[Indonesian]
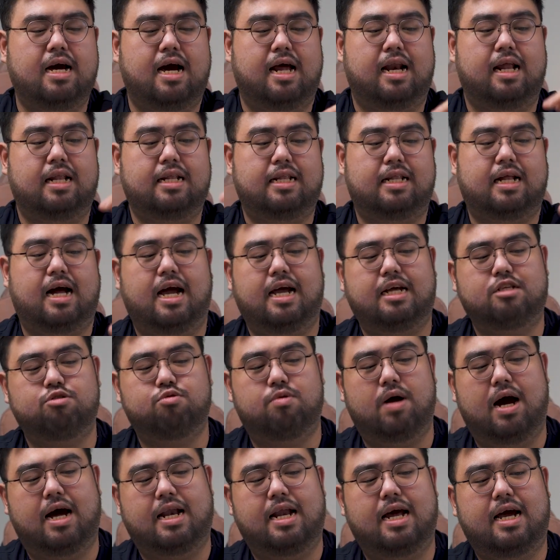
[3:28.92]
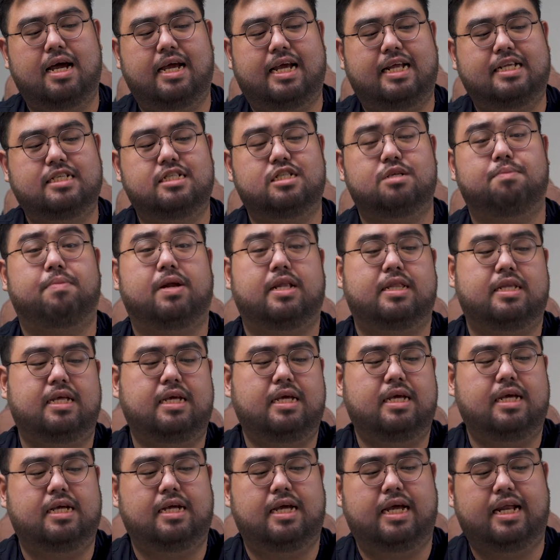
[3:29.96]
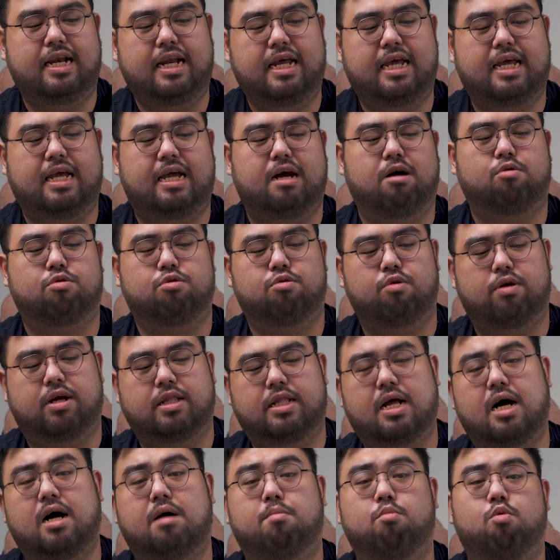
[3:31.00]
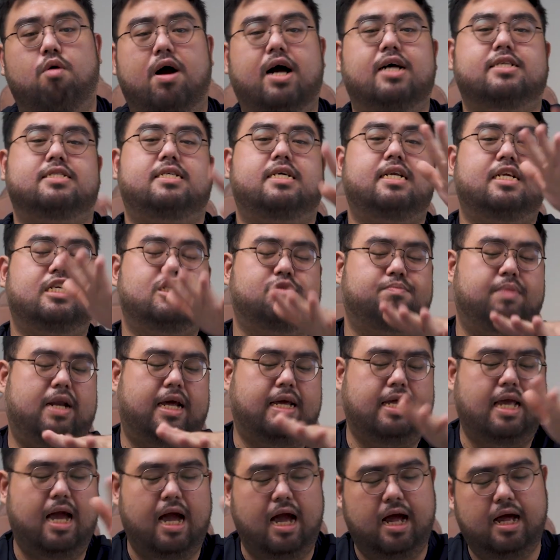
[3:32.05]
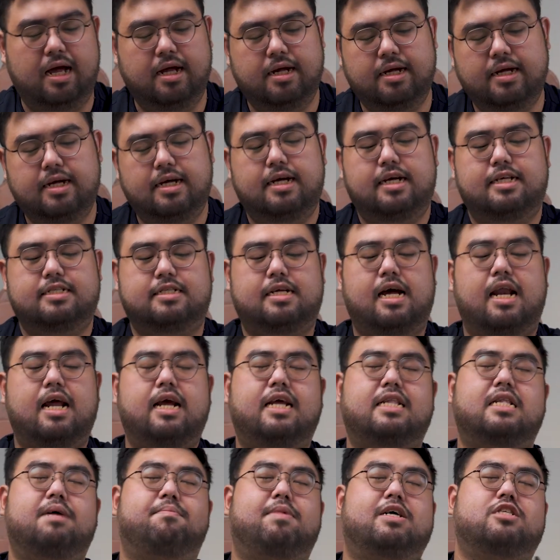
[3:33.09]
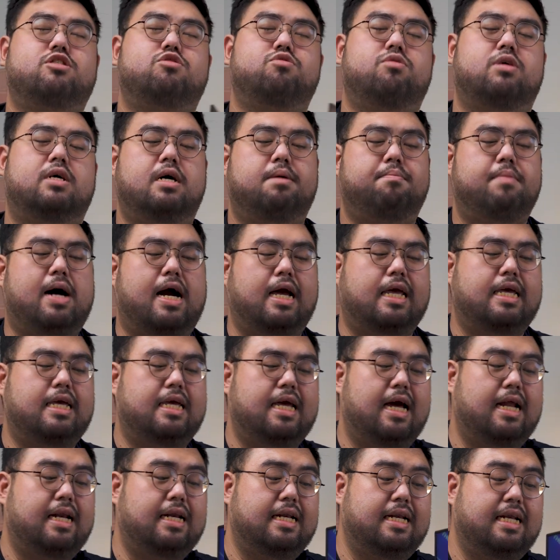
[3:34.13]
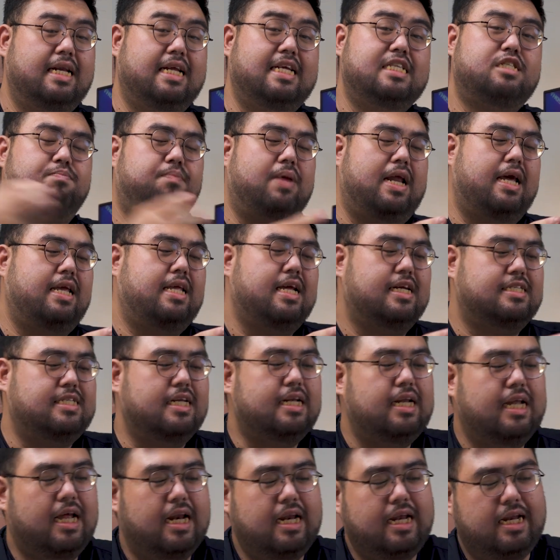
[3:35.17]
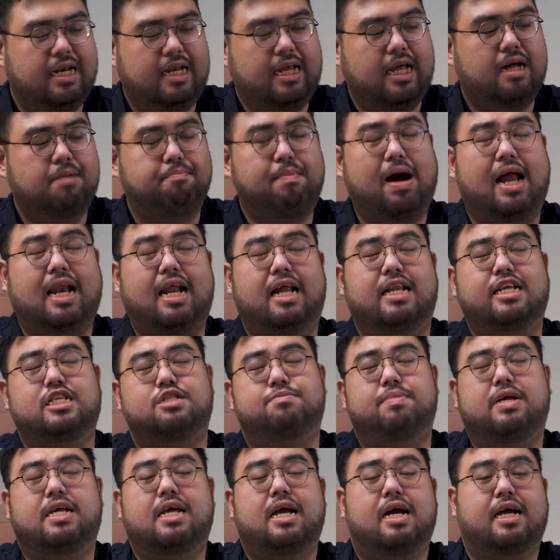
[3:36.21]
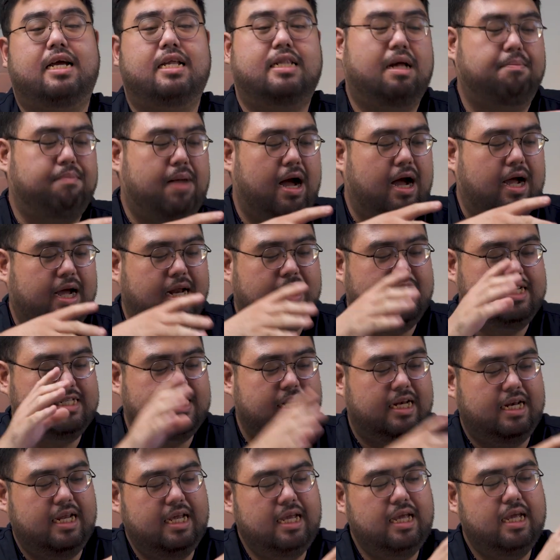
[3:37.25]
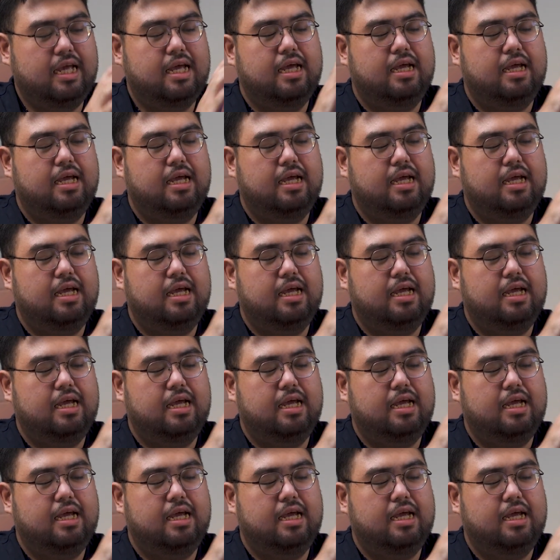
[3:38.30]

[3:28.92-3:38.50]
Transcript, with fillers: karena di tengahnya juga ada hinge seperti ini yang untuk kita ngebuka si displaynya sekarang kita masuk ke bagian displaynya sendiri ini yang panel display yang kita pakai di sini